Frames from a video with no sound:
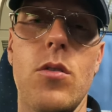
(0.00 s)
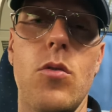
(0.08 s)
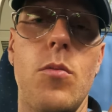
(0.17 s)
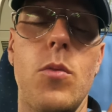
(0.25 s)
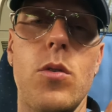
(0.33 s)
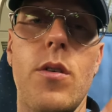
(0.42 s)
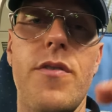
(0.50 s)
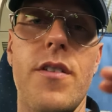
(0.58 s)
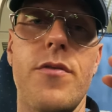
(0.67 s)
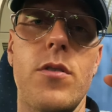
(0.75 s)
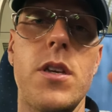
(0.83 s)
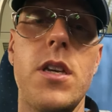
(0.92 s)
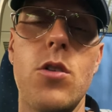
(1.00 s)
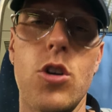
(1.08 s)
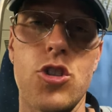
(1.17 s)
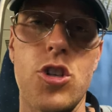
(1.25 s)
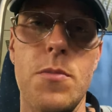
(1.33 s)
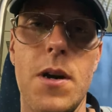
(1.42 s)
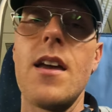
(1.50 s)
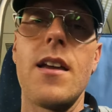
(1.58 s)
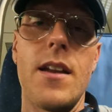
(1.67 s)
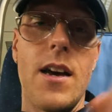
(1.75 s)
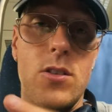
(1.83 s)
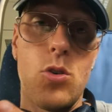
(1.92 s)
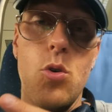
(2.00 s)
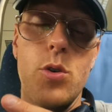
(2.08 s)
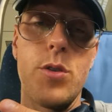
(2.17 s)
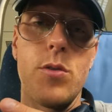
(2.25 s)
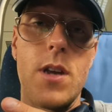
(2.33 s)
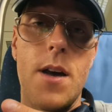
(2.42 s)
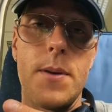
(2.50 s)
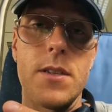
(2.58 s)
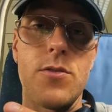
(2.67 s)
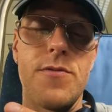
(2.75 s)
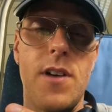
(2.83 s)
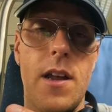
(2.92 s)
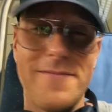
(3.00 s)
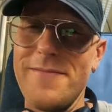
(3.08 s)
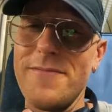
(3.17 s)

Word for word: um ungefähr von Hiroshima nach Tokio in Japan zu fahren.